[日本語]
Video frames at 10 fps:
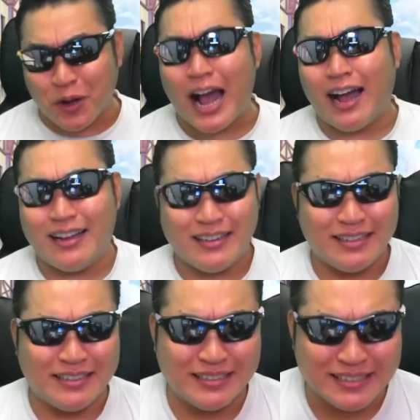なんとか
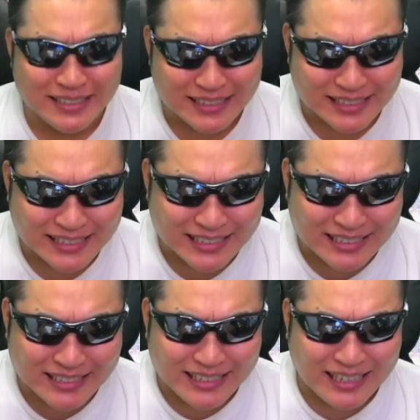
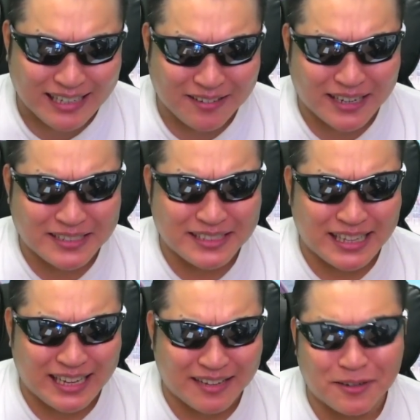はこれ
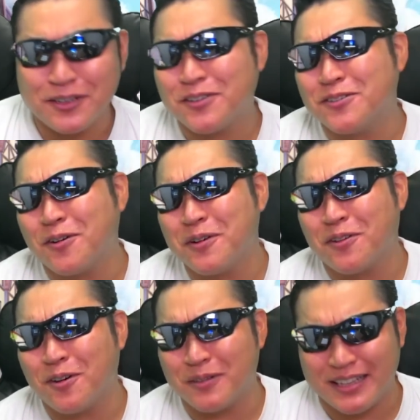熱いなこれ9個
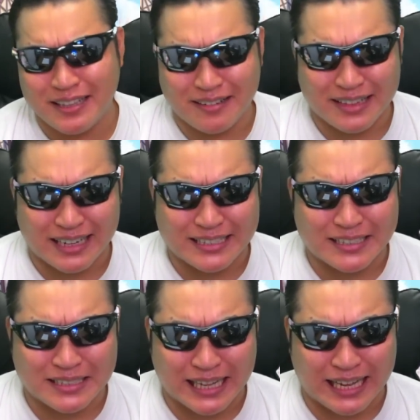目の方も出てくれたら
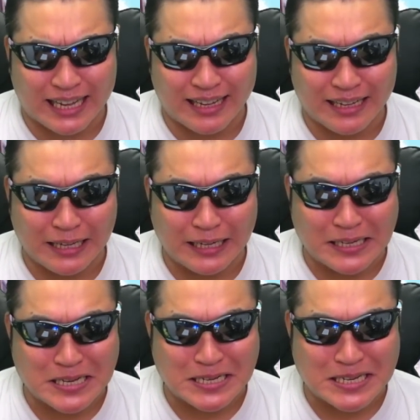熱いっすね。
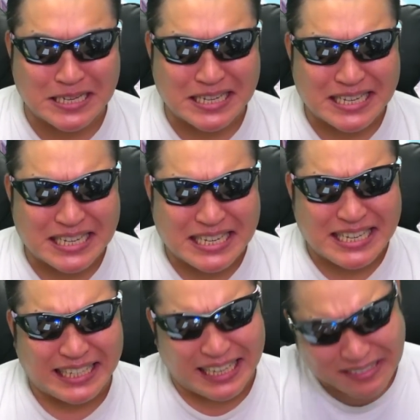
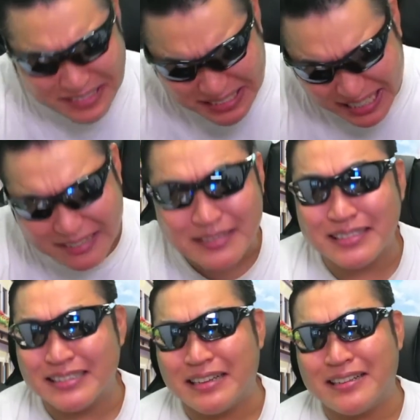いや、出るんちゃ
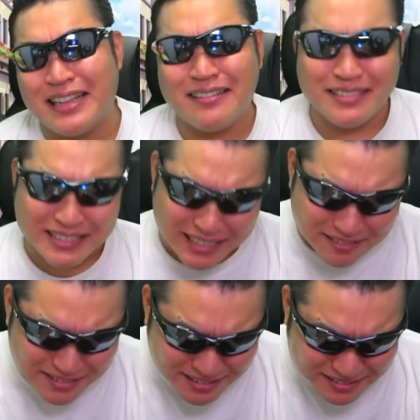うん出るん
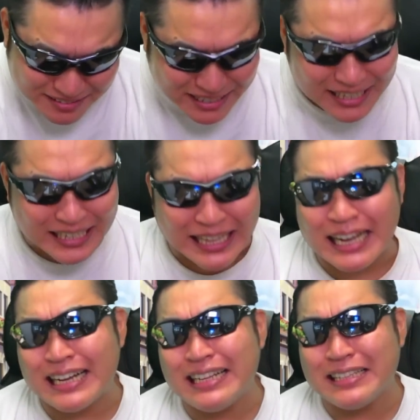ちゃうん言うていい
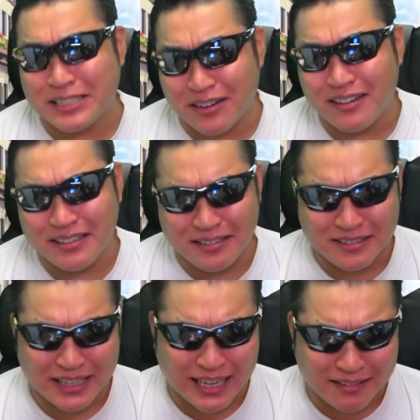流れですよ
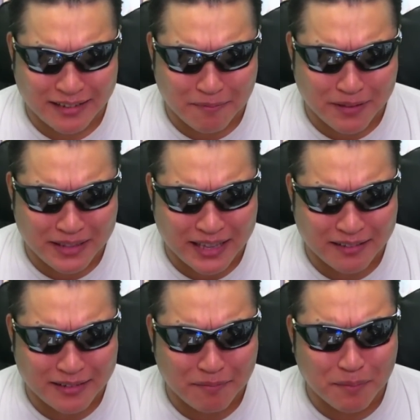言うて100連目、
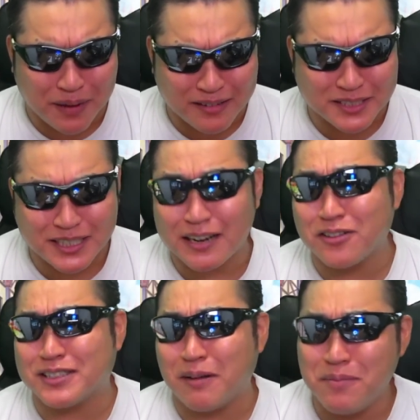200連目、爆死
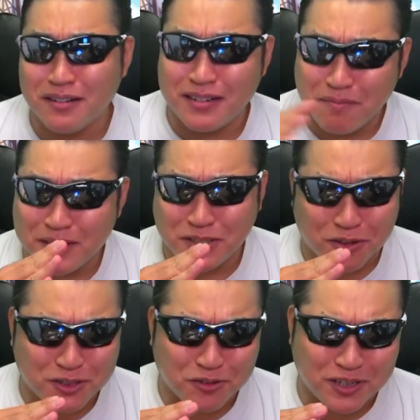からの300連目
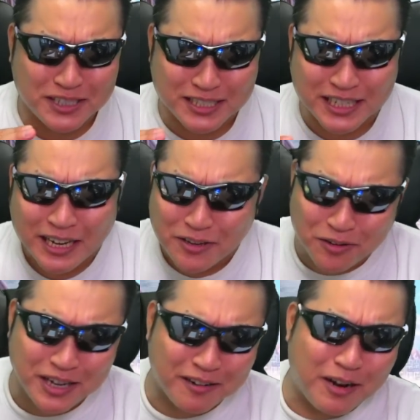上昇の兆し
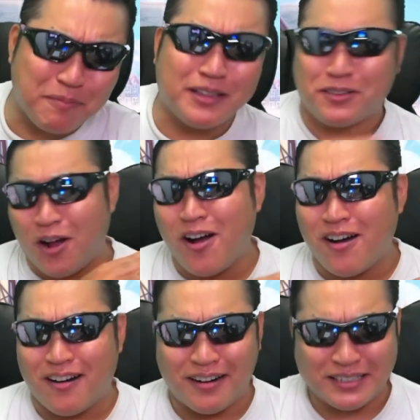!400 連目で
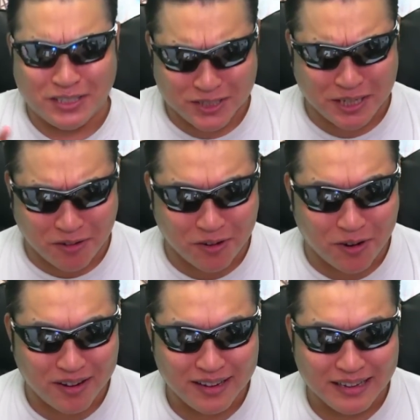ドーンそして
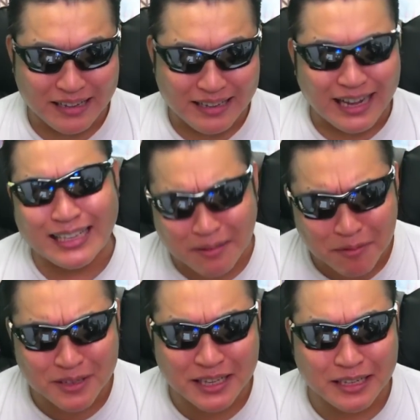ここ
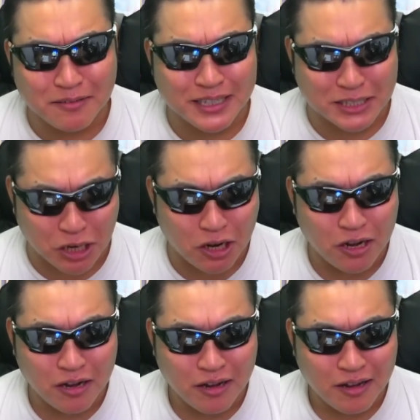頭も引けてるんです
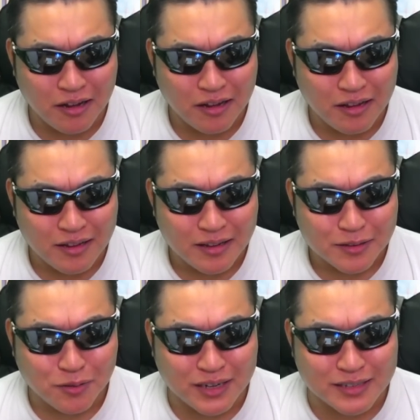よ
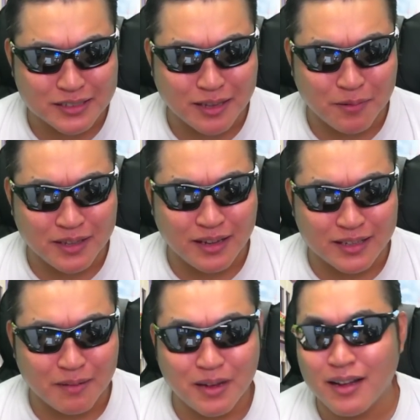とりあえず手巻
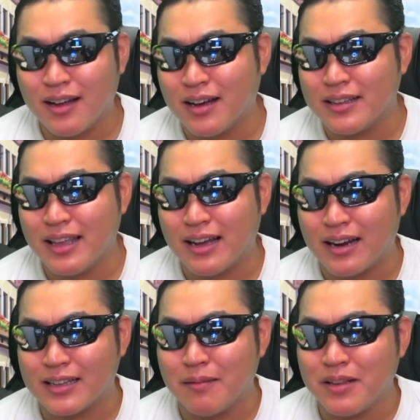き頭がね
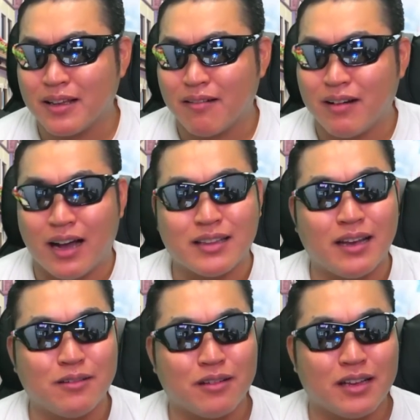えから頭だけ
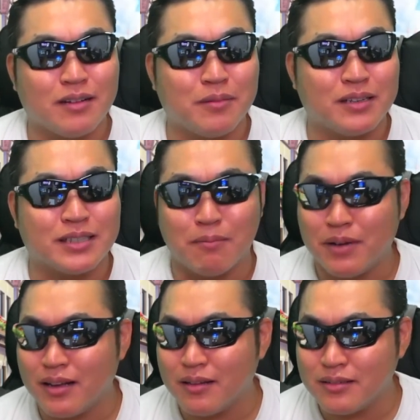与えときゃお前
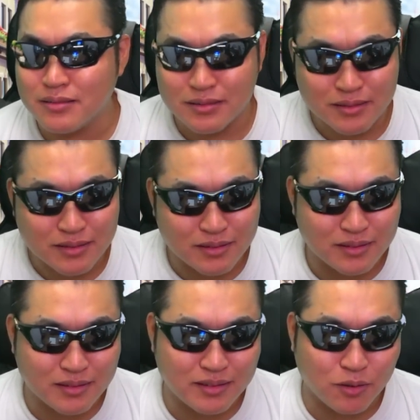3万円
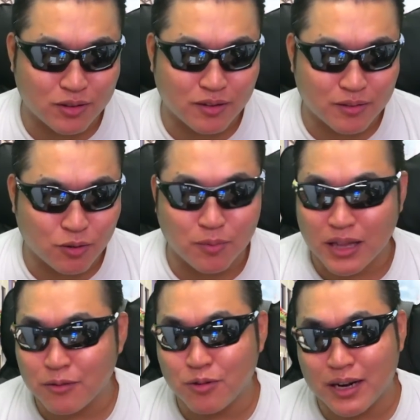ん取って、取っ
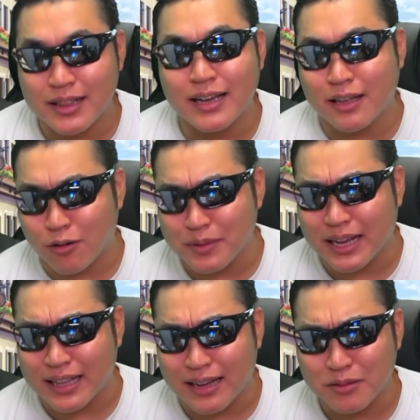ても何も言われないだろう
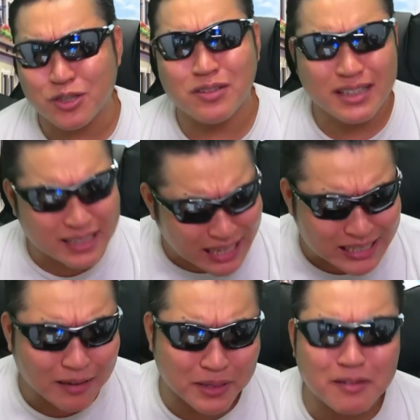みたいな。そんな
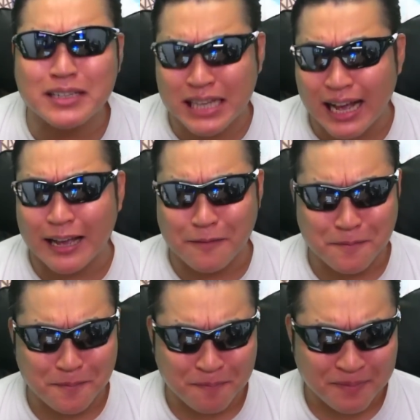ダサやめてくださ
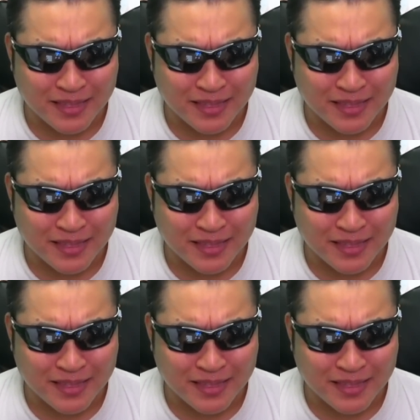い